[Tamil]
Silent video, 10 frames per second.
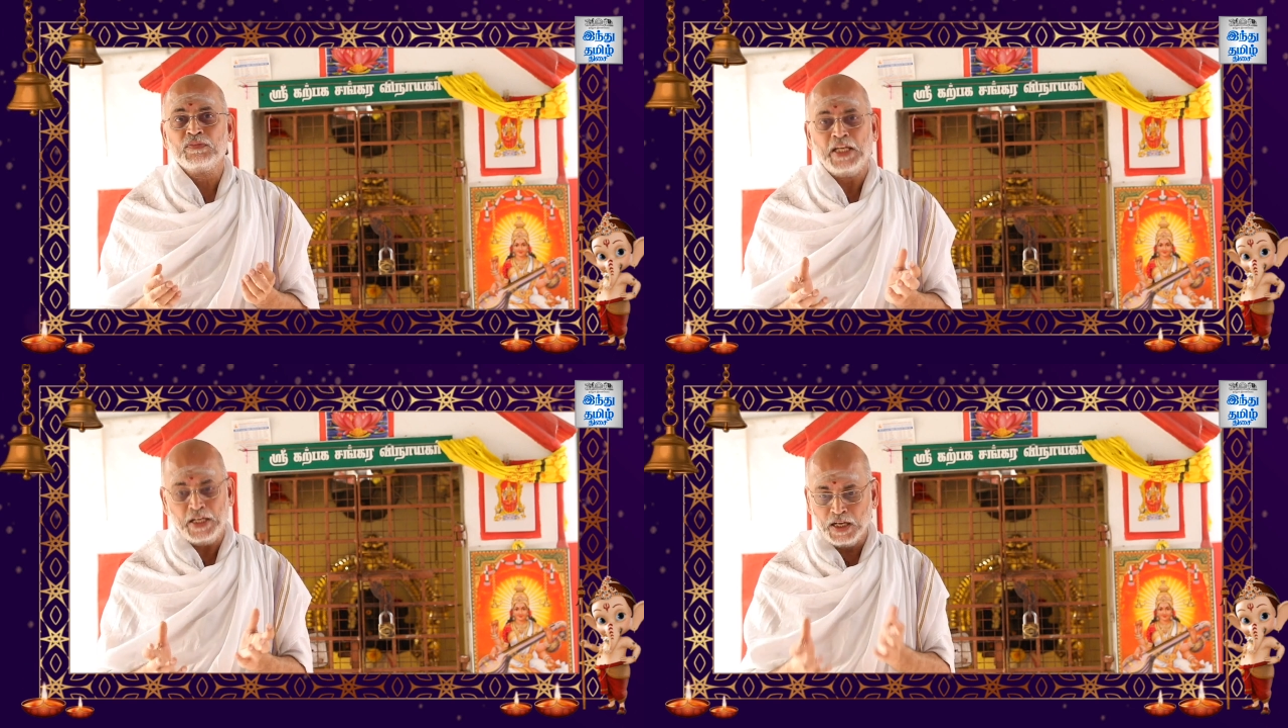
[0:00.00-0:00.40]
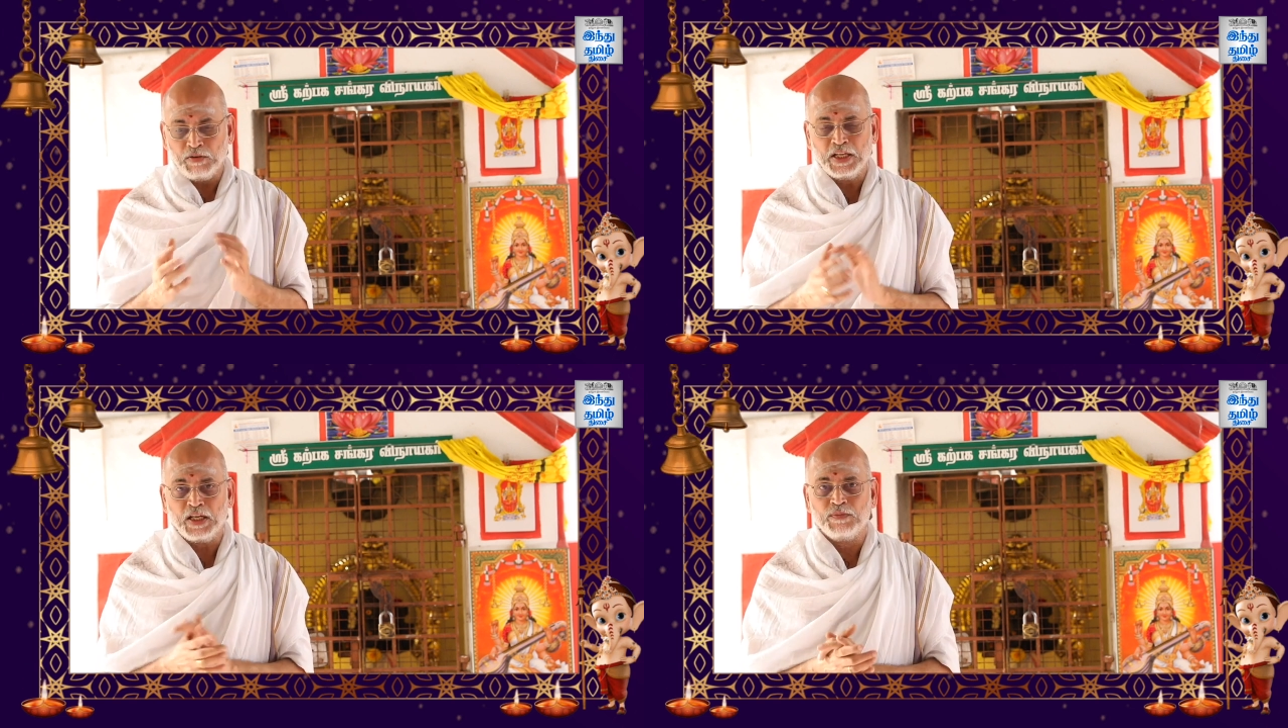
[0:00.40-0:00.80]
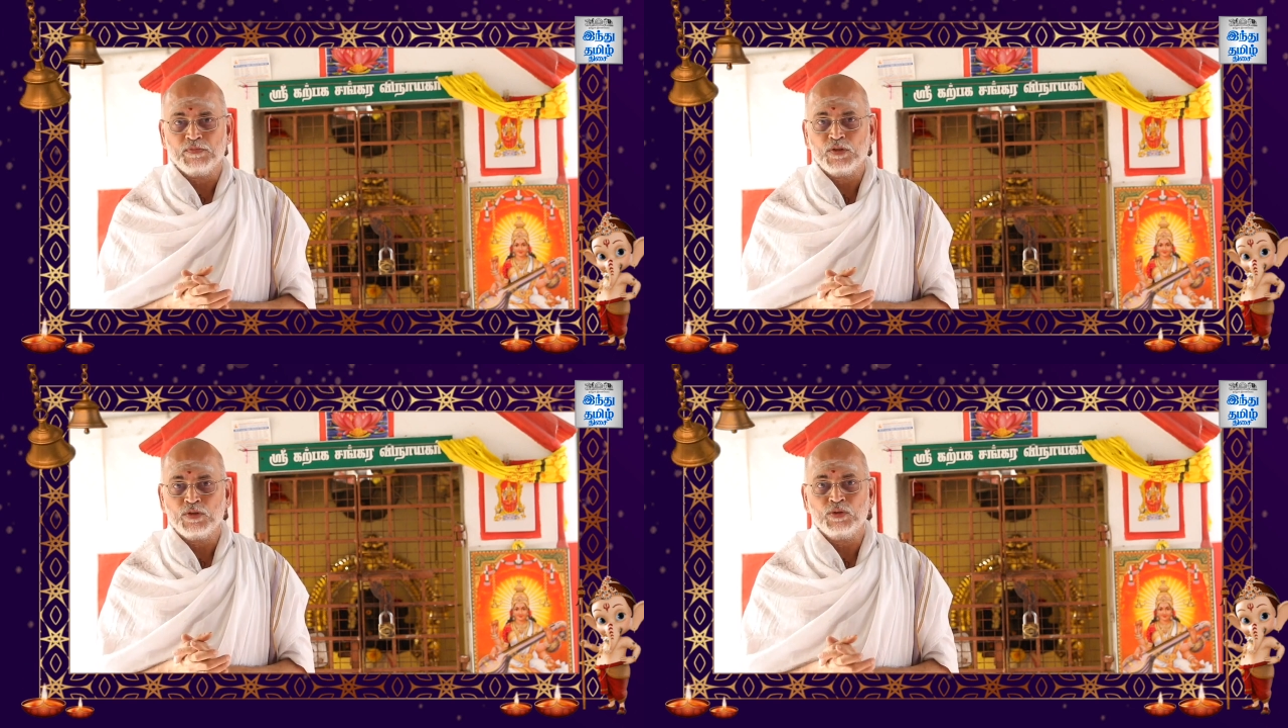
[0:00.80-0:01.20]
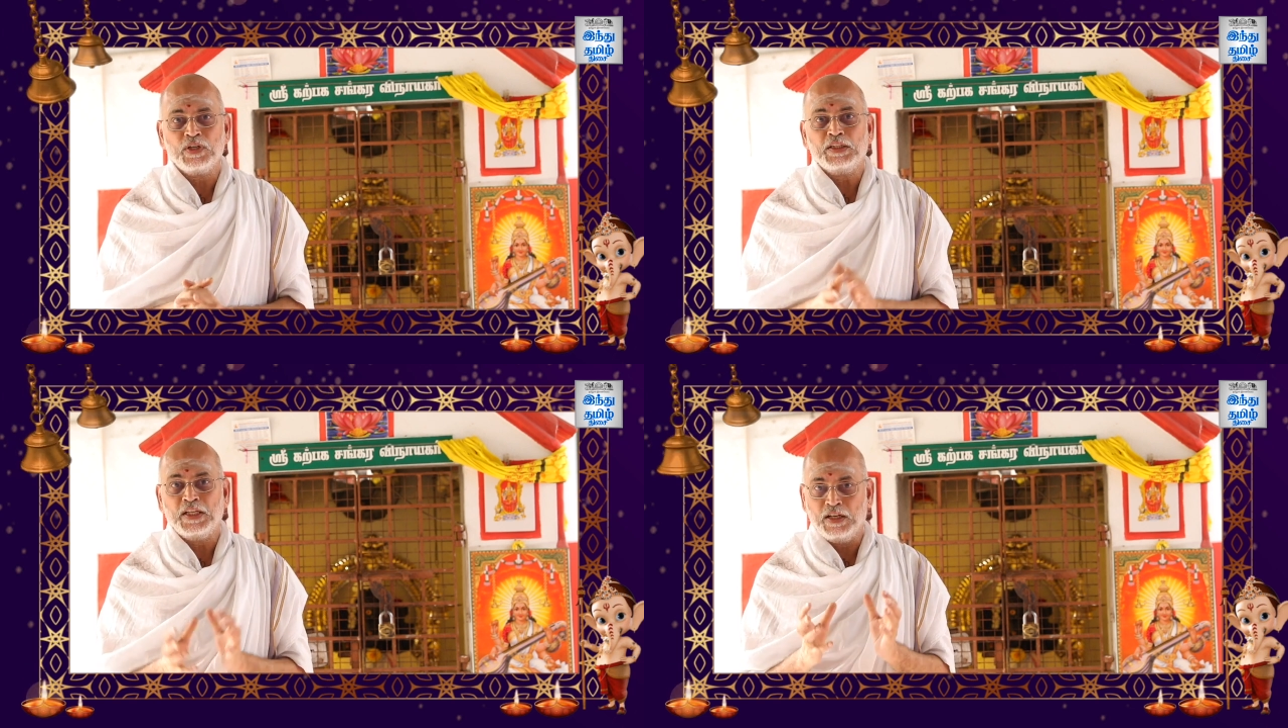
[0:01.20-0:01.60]
தேங்காய் உடைக்கிறோம்
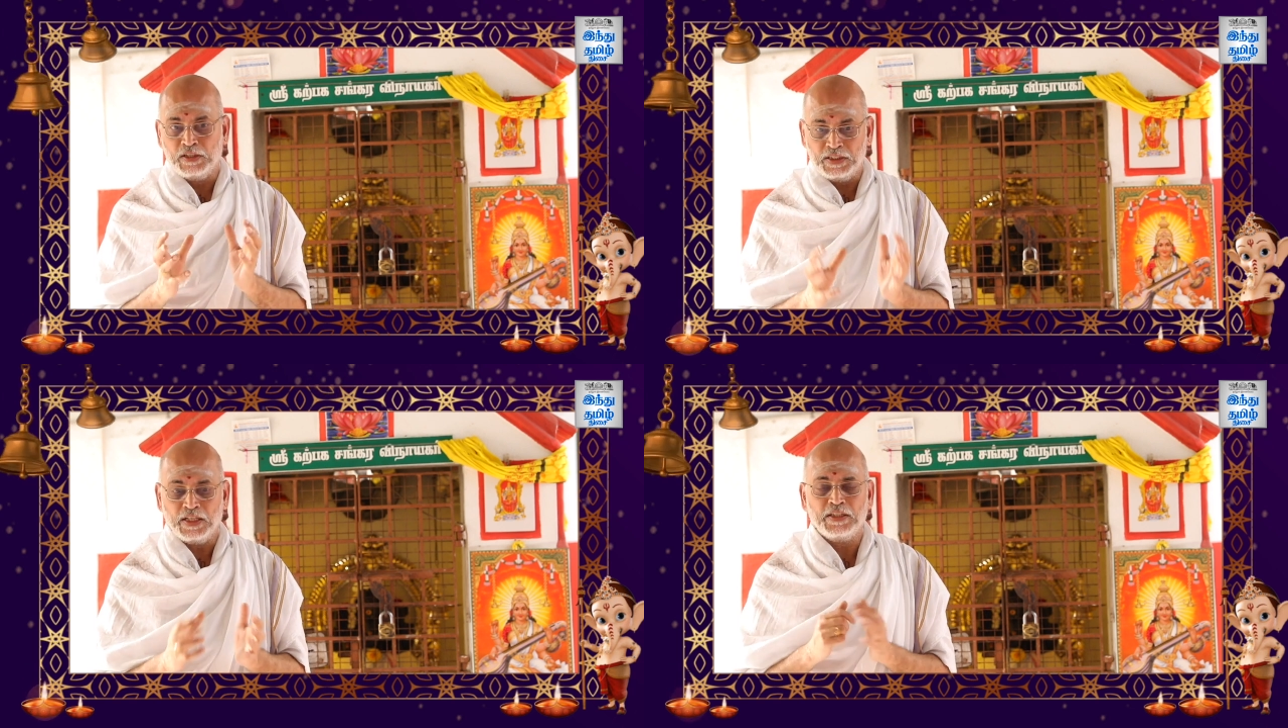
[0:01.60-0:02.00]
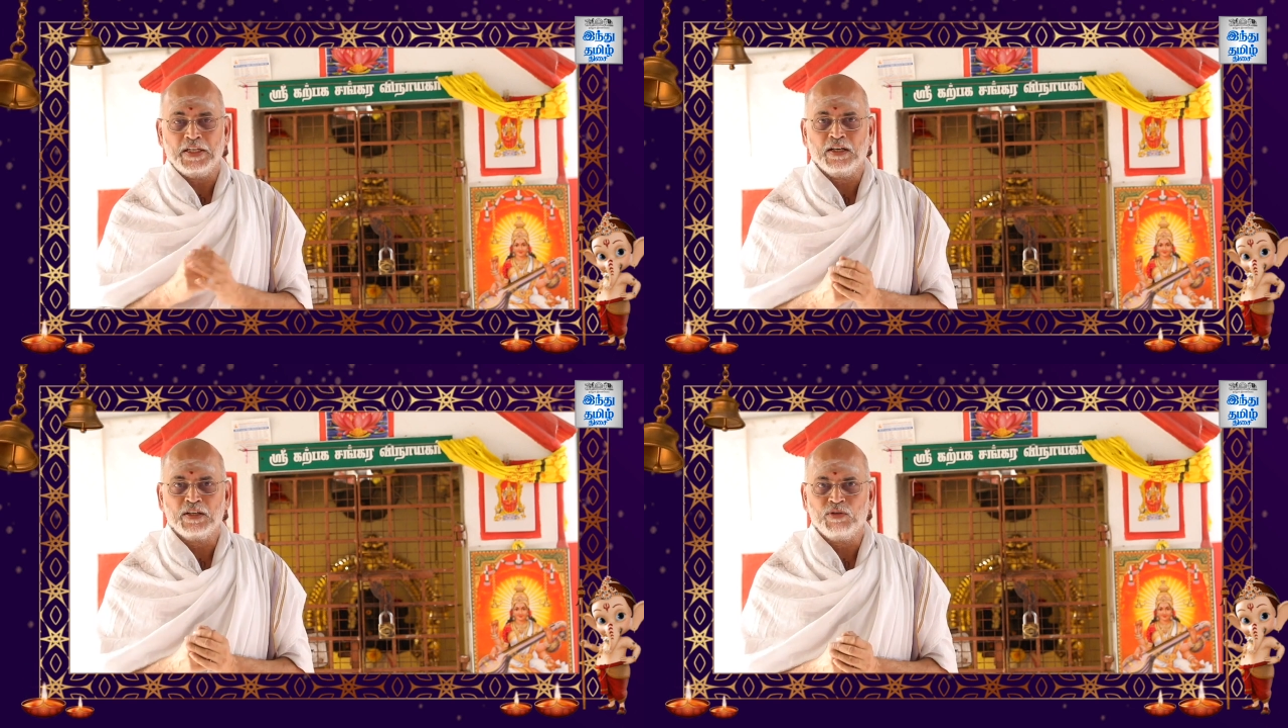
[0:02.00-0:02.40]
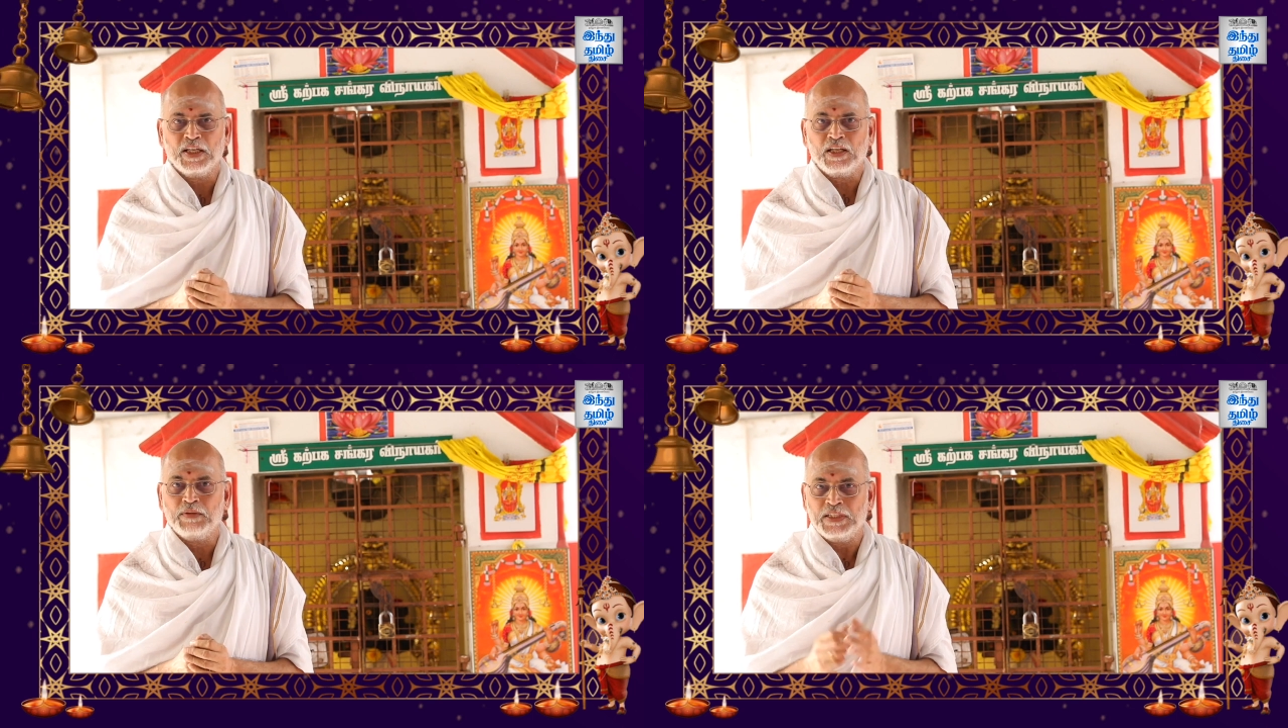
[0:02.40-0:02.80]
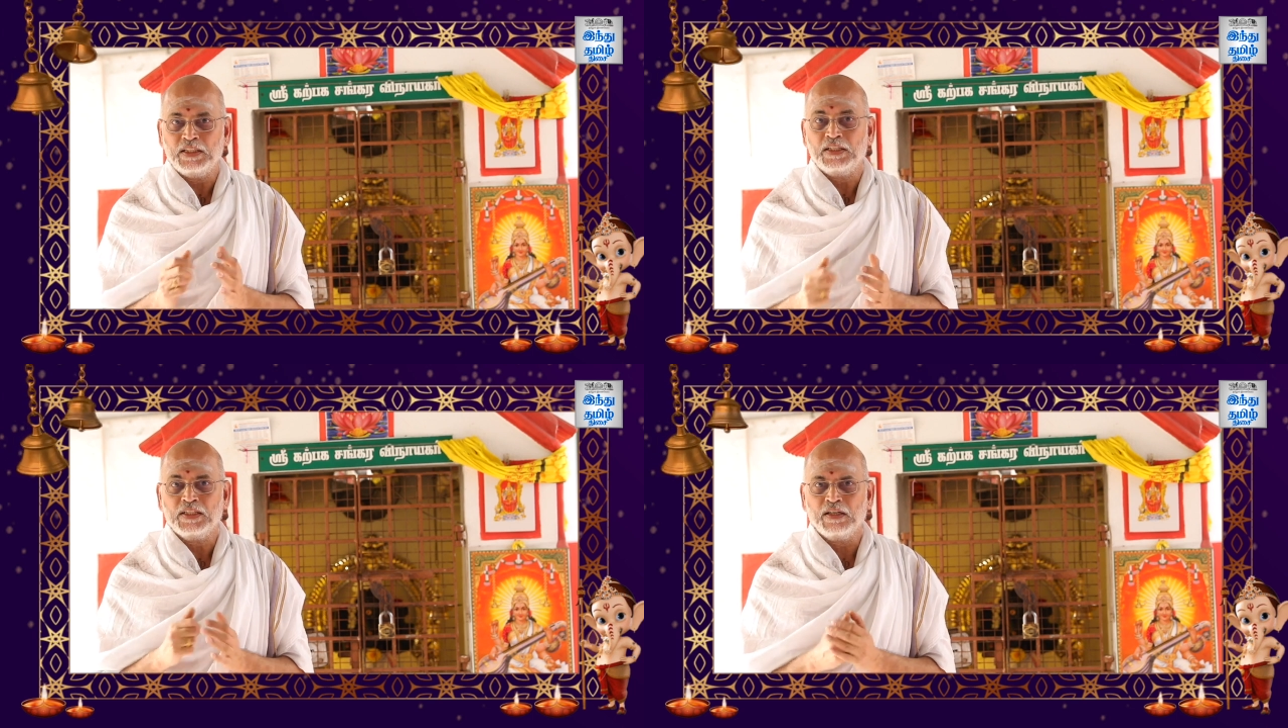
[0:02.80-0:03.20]
சூர தேங்காய் சிதர் தேங்கான்னு உடைக்கிறோம் இது
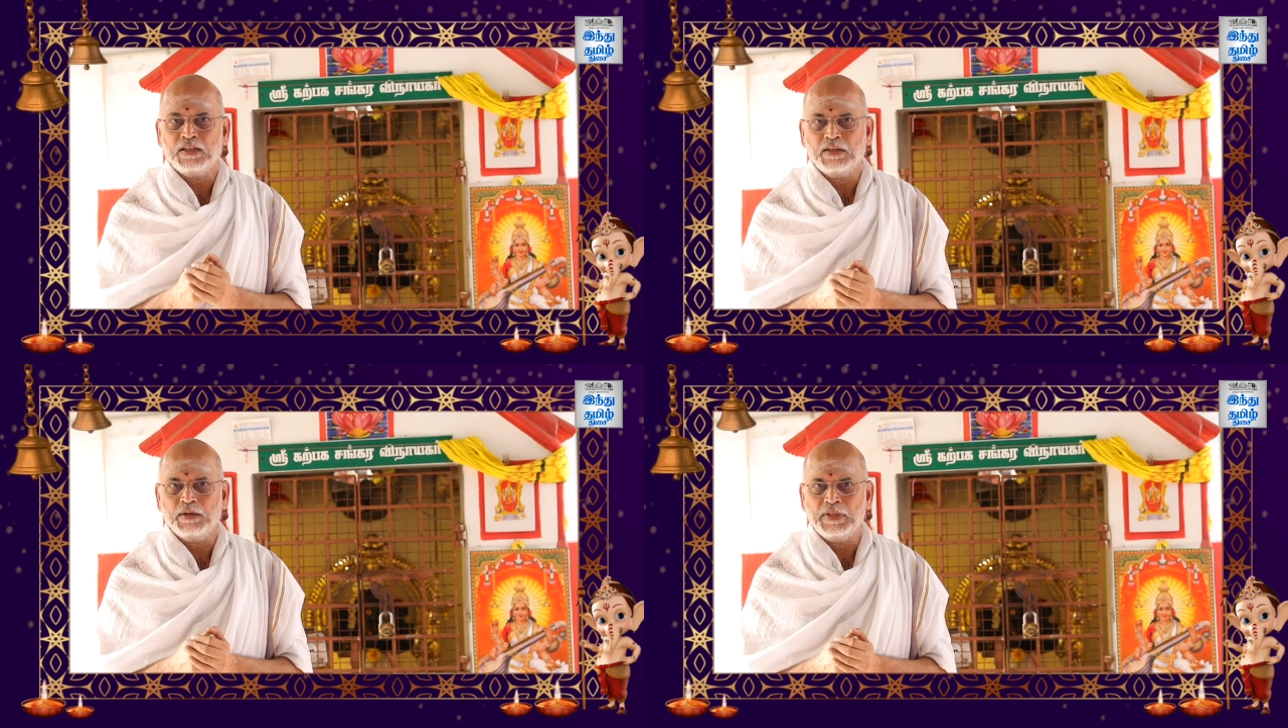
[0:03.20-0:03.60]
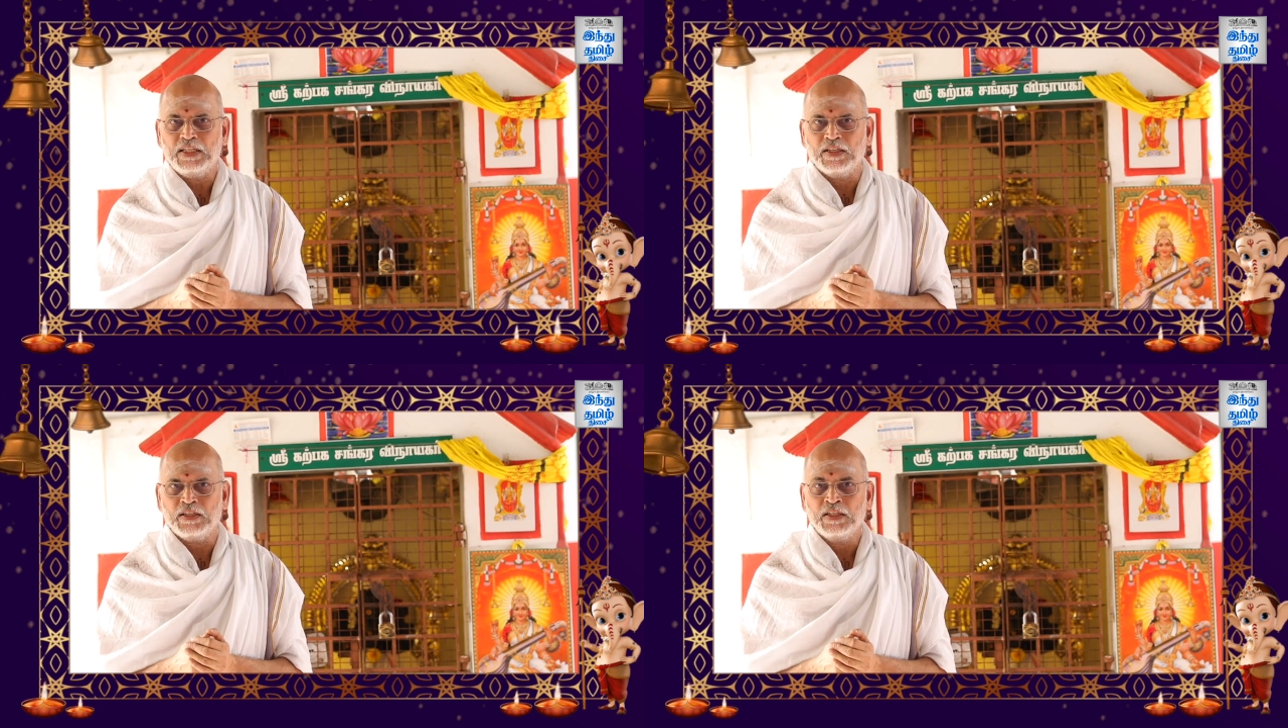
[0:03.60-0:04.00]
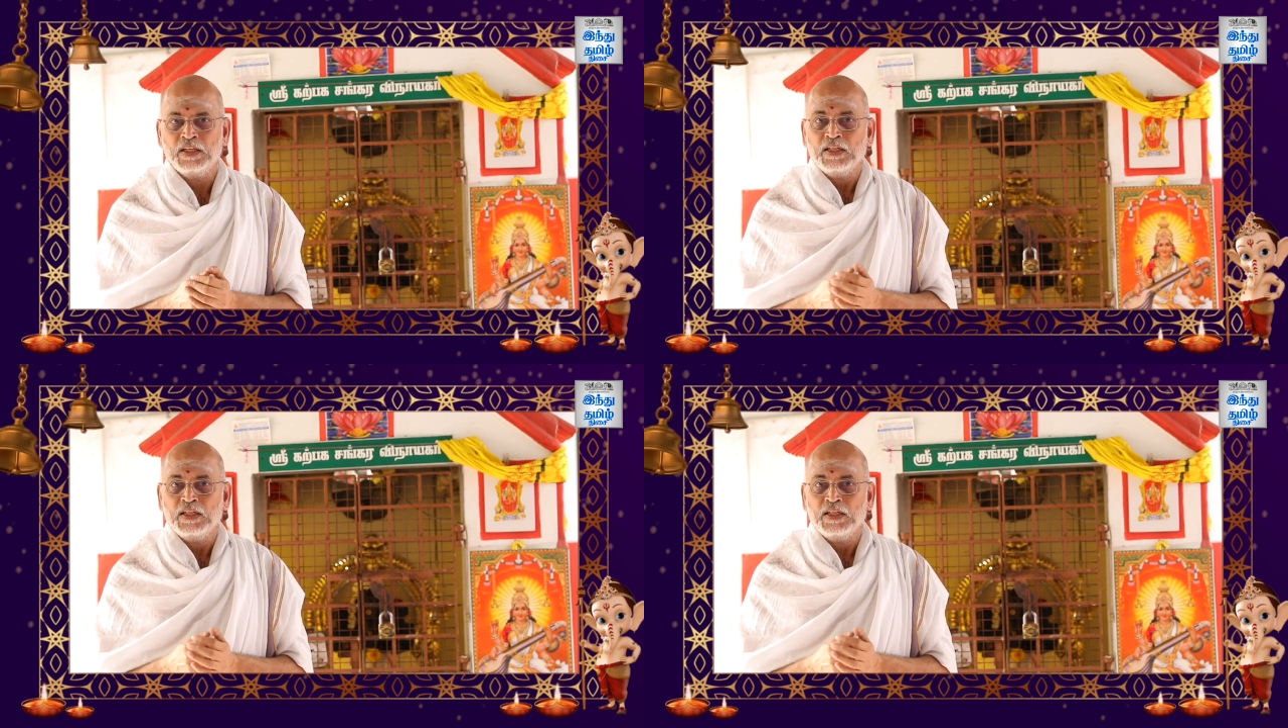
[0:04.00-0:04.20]
எதுக்காக அப்படின்னர்